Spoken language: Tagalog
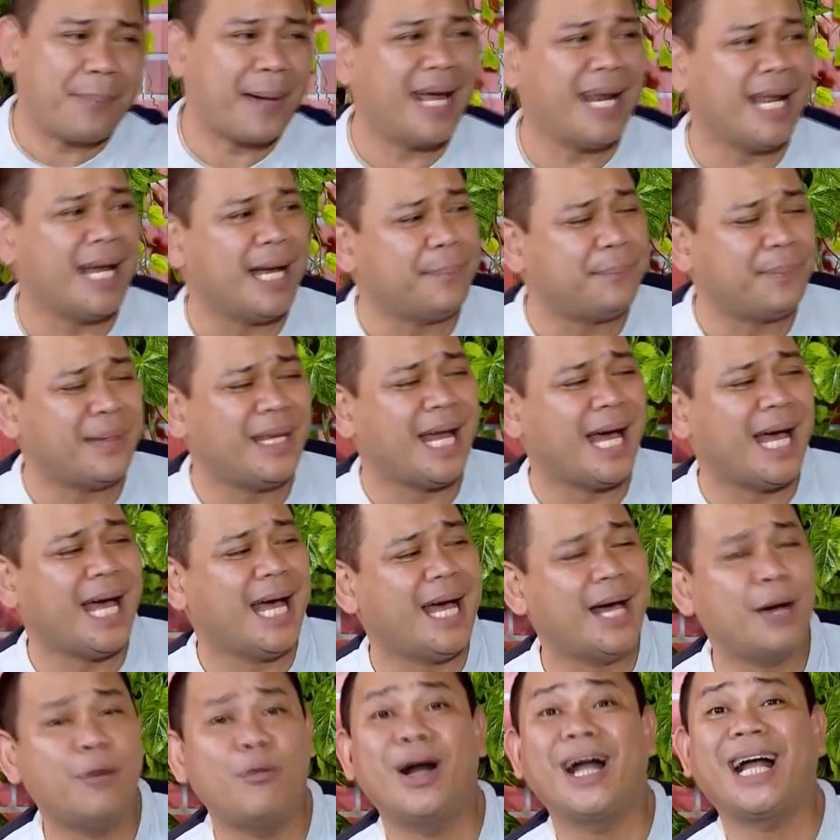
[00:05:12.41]
para pinaka,
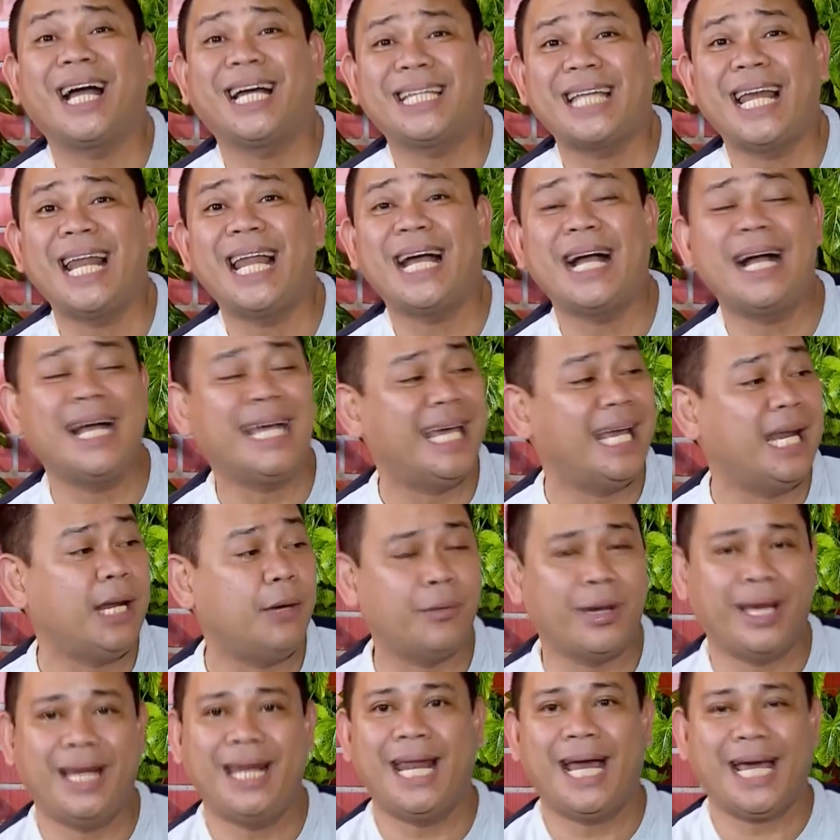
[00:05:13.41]
wag ka talagang
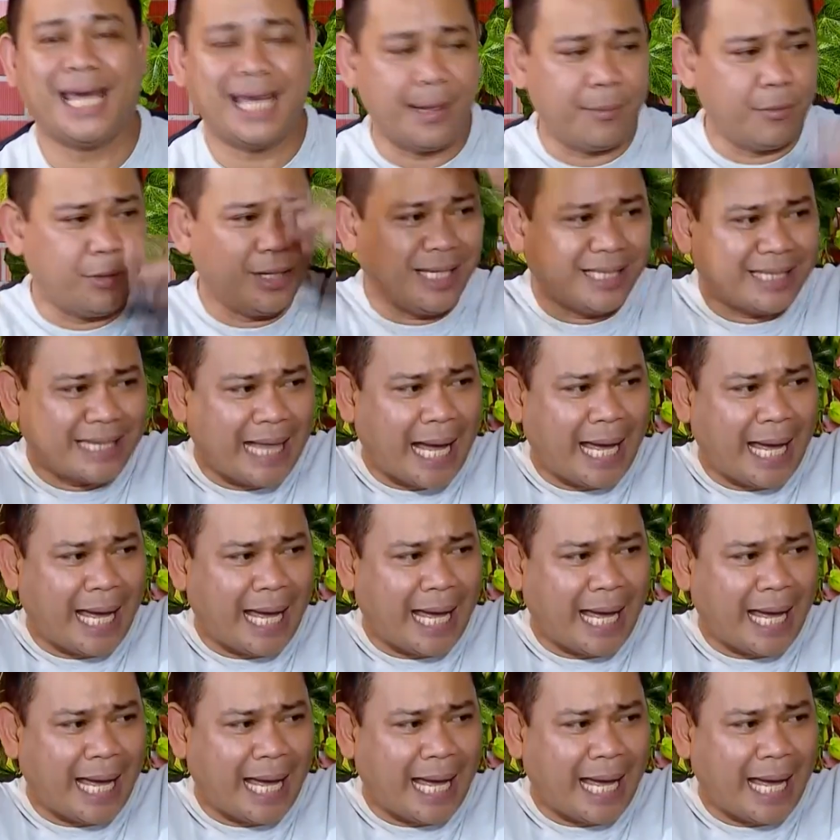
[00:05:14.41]
ginawin, lagyan mo ng